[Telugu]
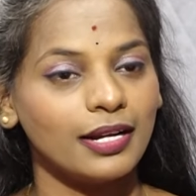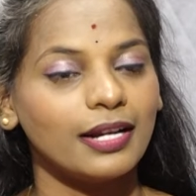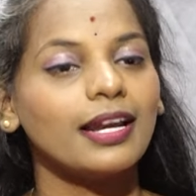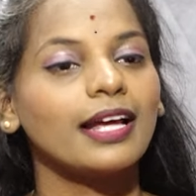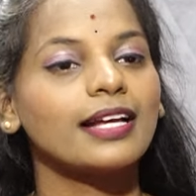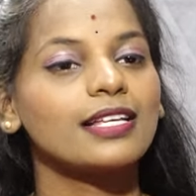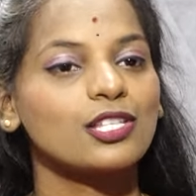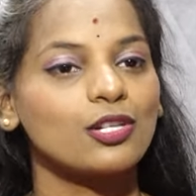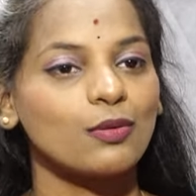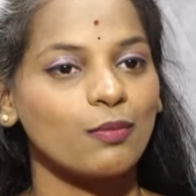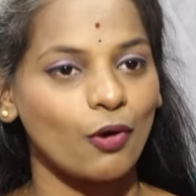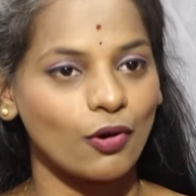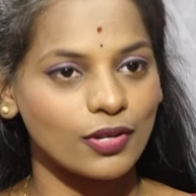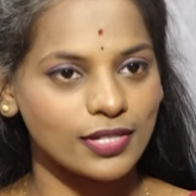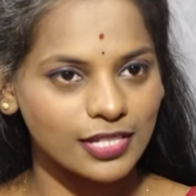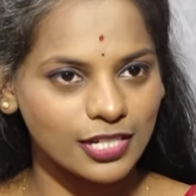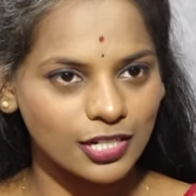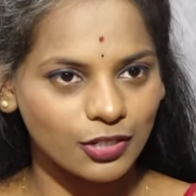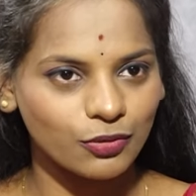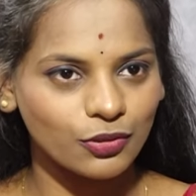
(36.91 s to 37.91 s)
నెక్స్ట్
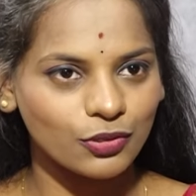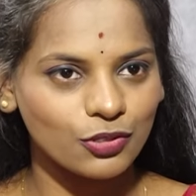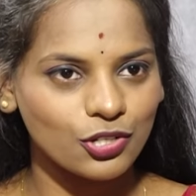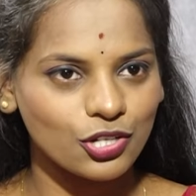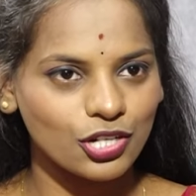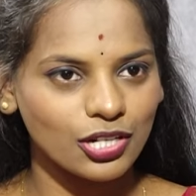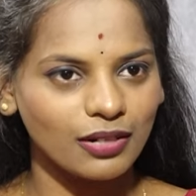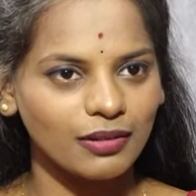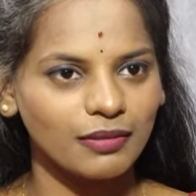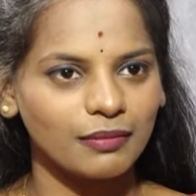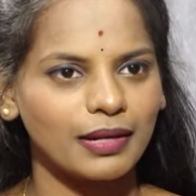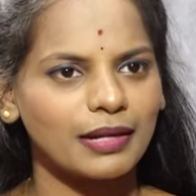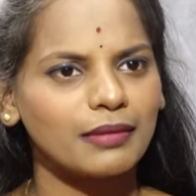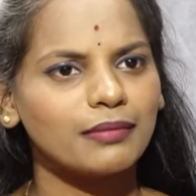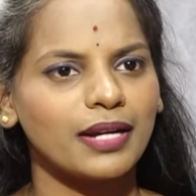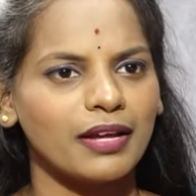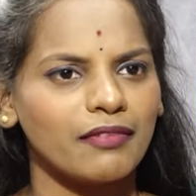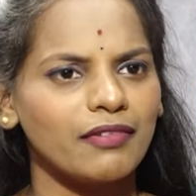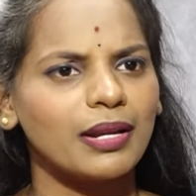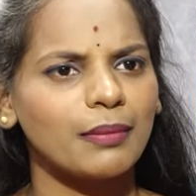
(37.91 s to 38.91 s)
పాజిటివ్ నుంచి మనం
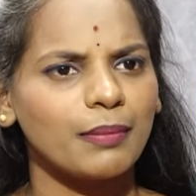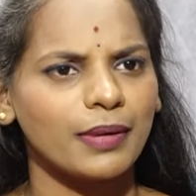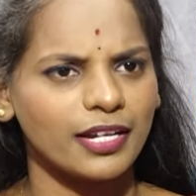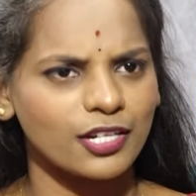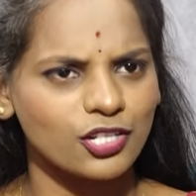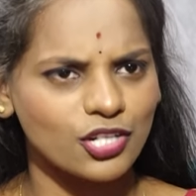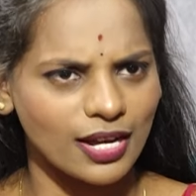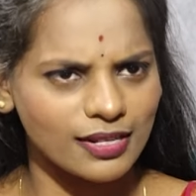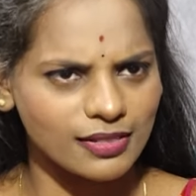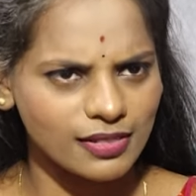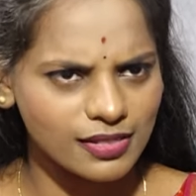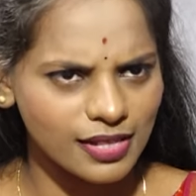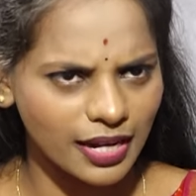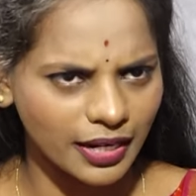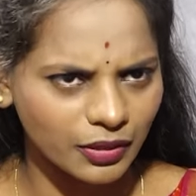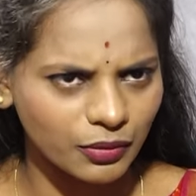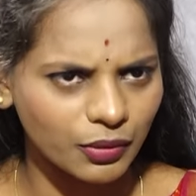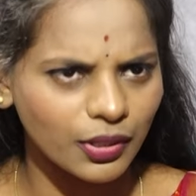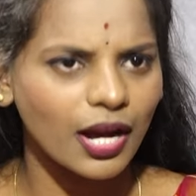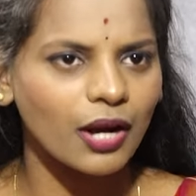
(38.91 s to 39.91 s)
డెవలప్ అయ్యే ఛాన్సెస్
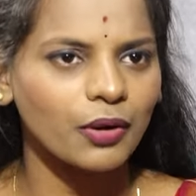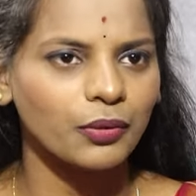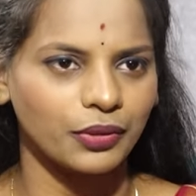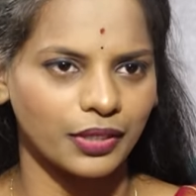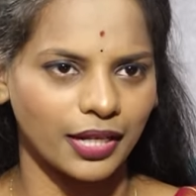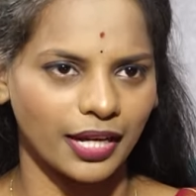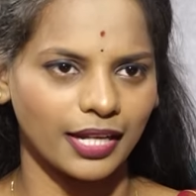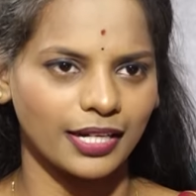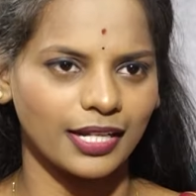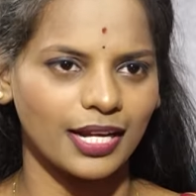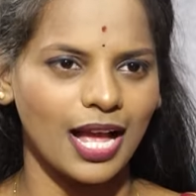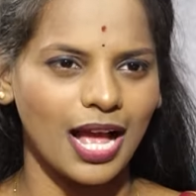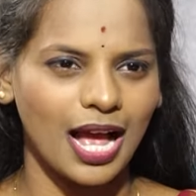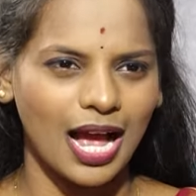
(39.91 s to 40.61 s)
ఎక్కువగా ఉంటాయని